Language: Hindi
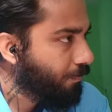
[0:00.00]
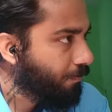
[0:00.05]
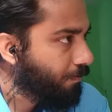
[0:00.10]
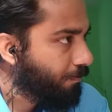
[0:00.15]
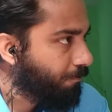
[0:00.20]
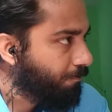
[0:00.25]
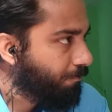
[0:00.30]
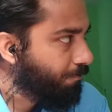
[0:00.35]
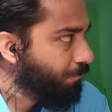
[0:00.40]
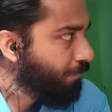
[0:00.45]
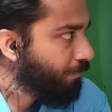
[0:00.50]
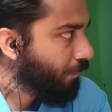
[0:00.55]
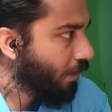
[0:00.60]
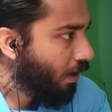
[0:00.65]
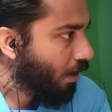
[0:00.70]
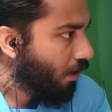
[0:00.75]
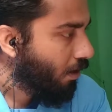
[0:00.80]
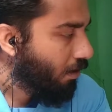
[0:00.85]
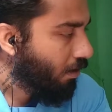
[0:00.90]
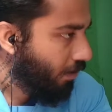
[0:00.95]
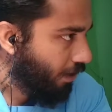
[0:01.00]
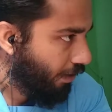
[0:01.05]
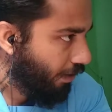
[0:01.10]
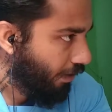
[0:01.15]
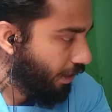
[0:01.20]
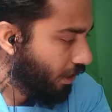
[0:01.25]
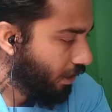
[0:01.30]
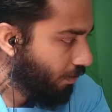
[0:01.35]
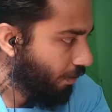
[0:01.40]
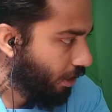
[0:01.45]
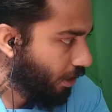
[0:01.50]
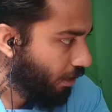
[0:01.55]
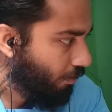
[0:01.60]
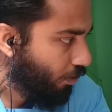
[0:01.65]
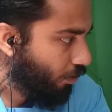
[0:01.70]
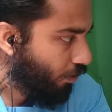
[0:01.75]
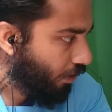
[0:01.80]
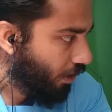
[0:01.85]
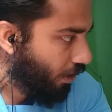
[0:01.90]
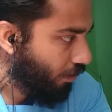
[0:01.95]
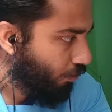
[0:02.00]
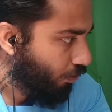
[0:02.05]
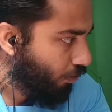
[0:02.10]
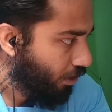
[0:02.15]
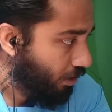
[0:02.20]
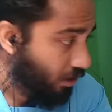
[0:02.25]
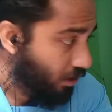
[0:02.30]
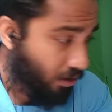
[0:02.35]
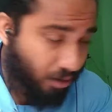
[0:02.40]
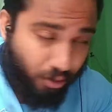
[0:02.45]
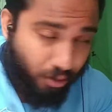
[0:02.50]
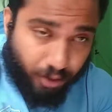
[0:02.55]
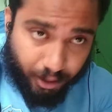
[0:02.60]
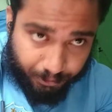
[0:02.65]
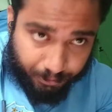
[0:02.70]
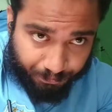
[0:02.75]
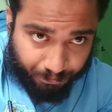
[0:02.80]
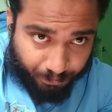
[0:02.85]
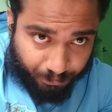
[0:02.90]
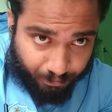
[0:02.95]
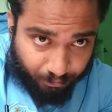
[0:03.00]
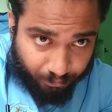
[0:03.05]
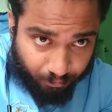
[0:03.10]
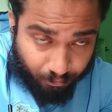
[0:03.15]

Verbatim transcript: डिवाइन हम्म, के बारे में और क्या बोलना चाहता हूँ हाँ